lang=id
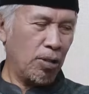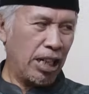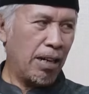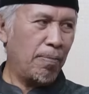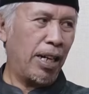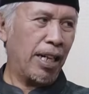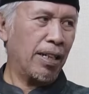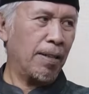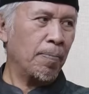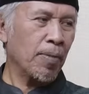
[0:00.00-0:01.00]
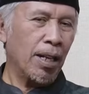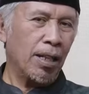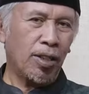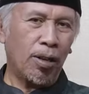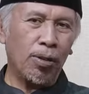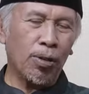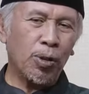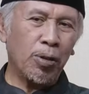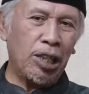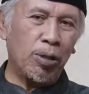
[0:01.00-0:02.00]
Sungai Kampar. Seluruh
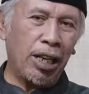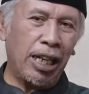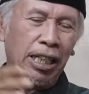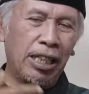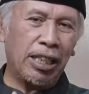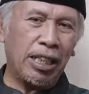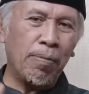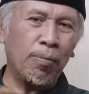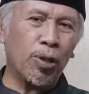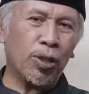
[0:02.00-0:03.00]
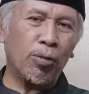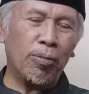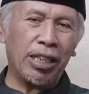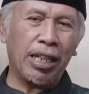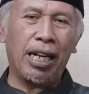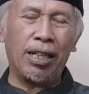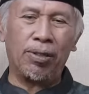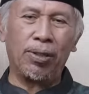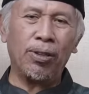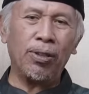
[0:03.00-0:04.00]
sungai-sungai di timur Sumatera
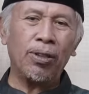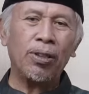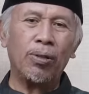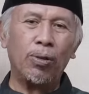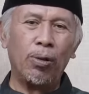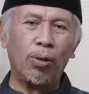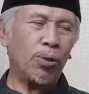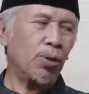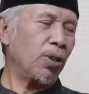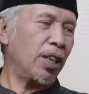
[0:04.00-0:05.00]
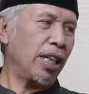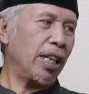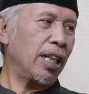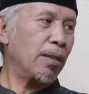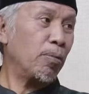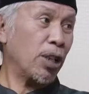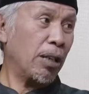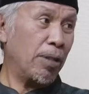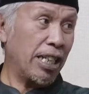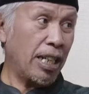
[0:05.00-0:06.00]
itu hulunya di Bukit
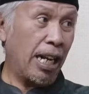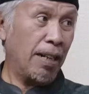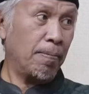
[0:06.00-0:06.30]
Barisan.